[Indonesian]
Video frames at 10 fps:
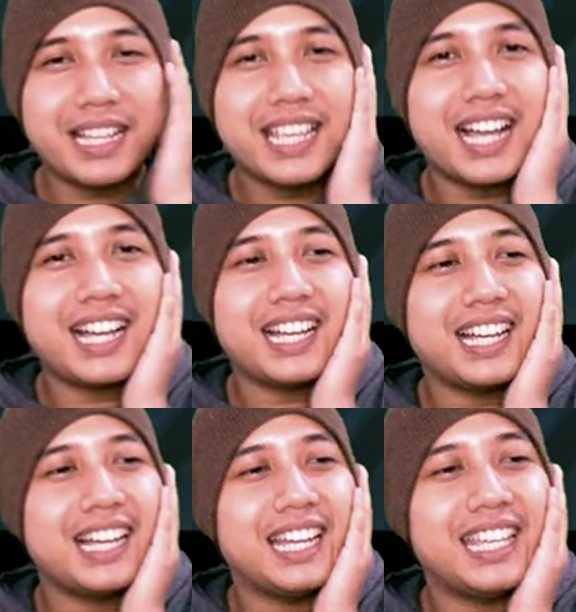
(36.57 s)
banyak
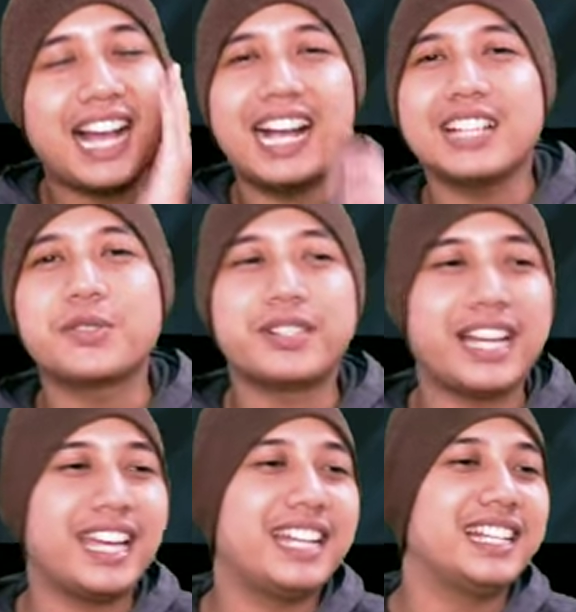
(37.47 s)
yang nggak suka
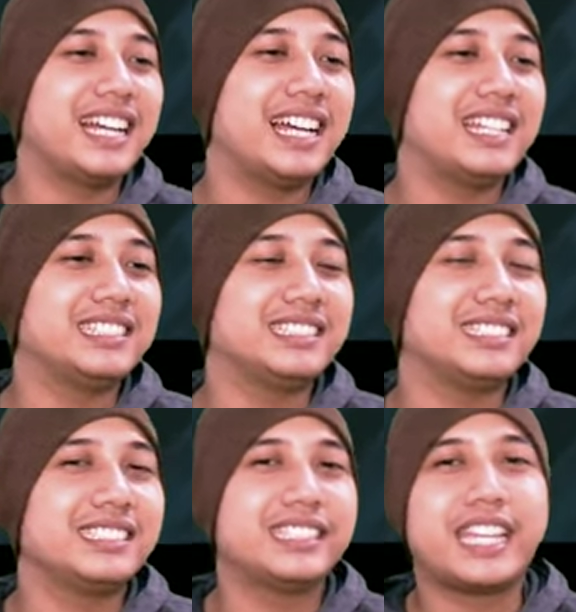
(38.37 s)
ya dengan
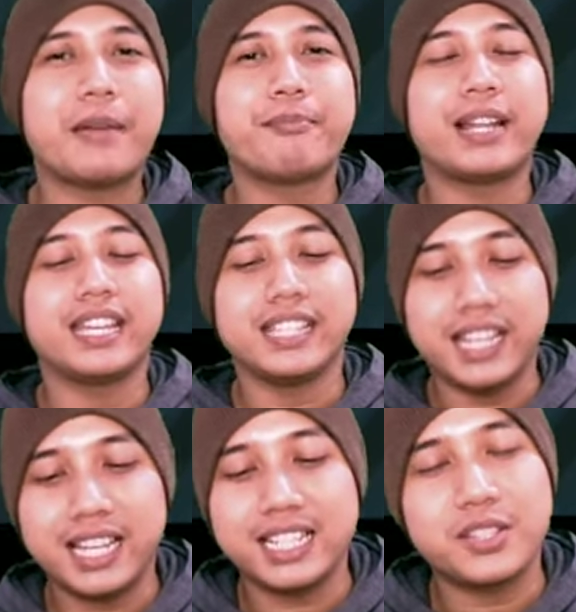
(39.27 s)

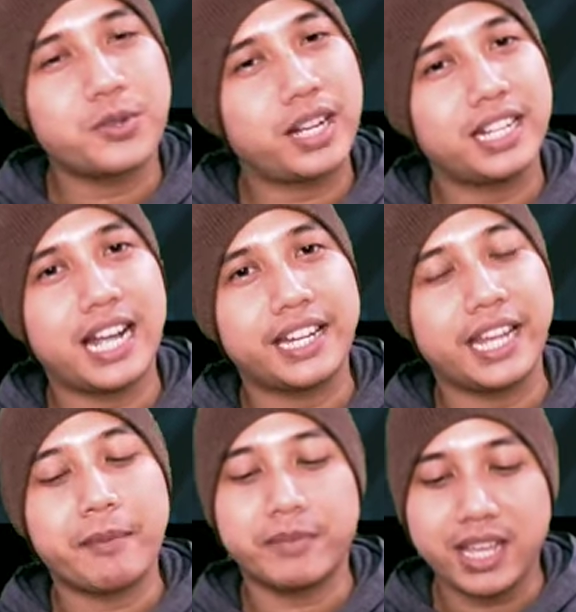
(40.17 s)
gameplaynya dan juga
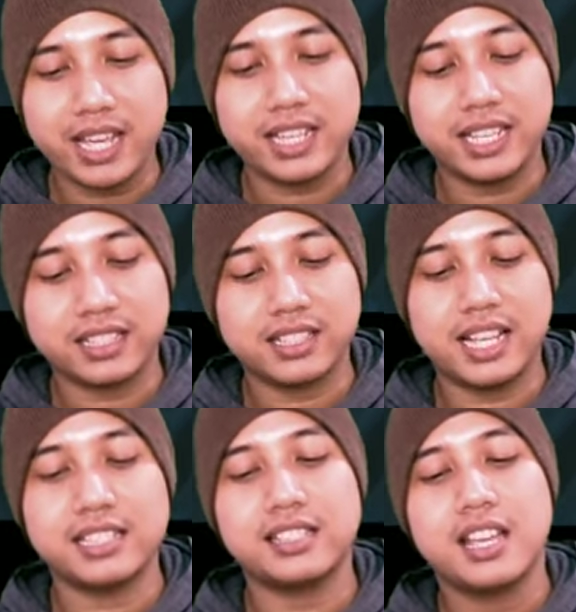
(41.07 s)
dengan gamenya, yang
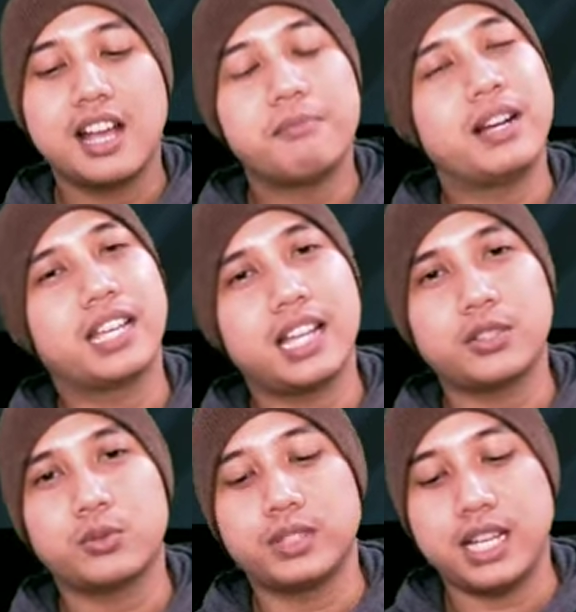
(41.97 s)
jelas Bang
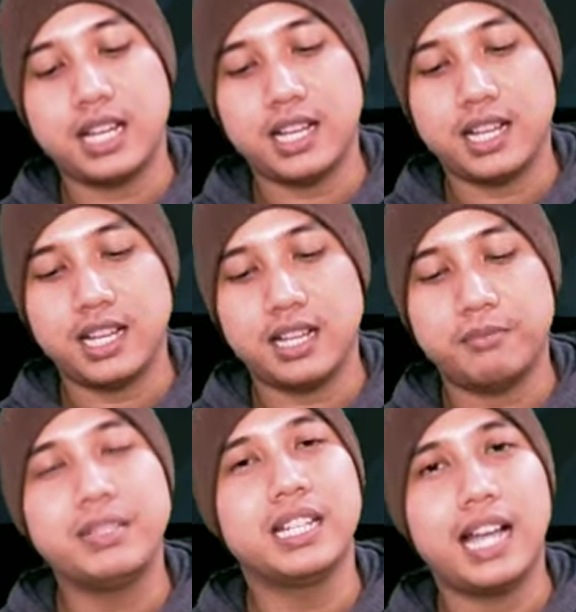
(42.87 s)
Giat sudah
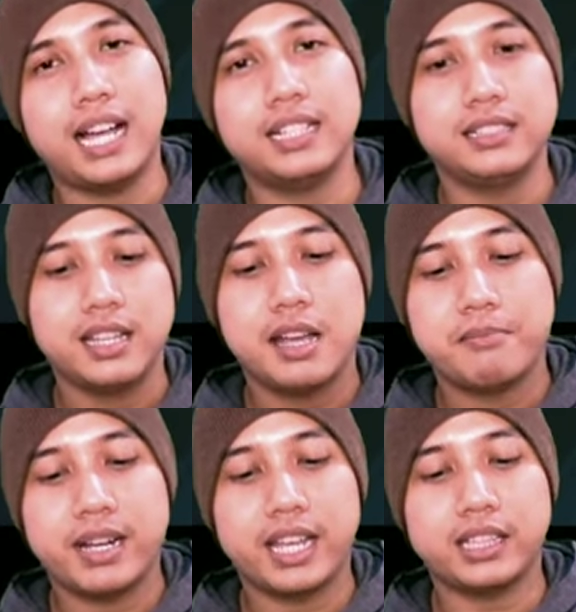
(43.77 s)
bilang
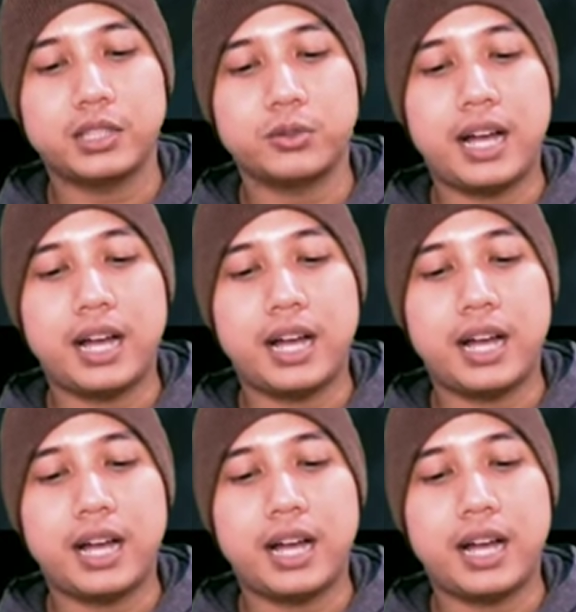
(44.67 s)
Bang Giat itu